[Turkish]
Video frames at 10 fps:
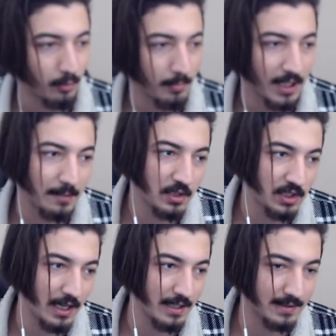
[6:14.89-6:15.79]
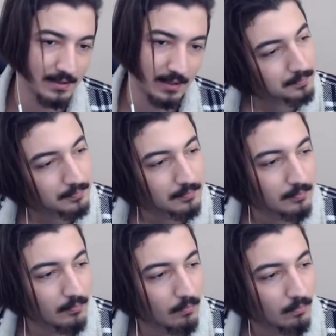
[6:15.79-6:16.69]
Hadi bir kişi yensin ya. Ee,
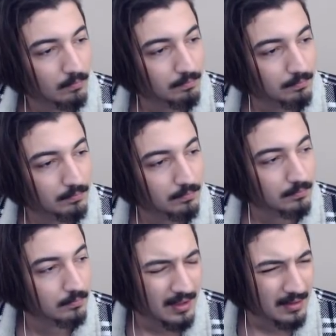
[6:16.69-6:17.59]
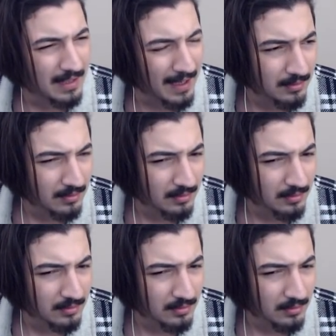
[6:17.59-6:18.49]
arka bahçe. Ne?
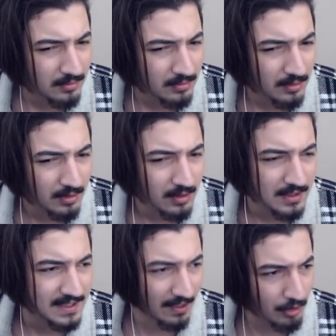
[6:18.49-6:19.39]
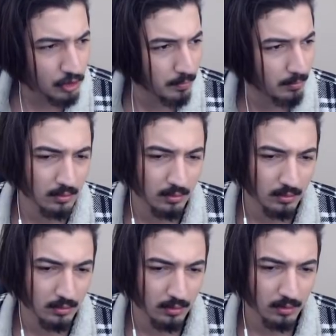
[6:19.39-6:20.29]
Arka bahçe. Savaş topu mu? Aynen.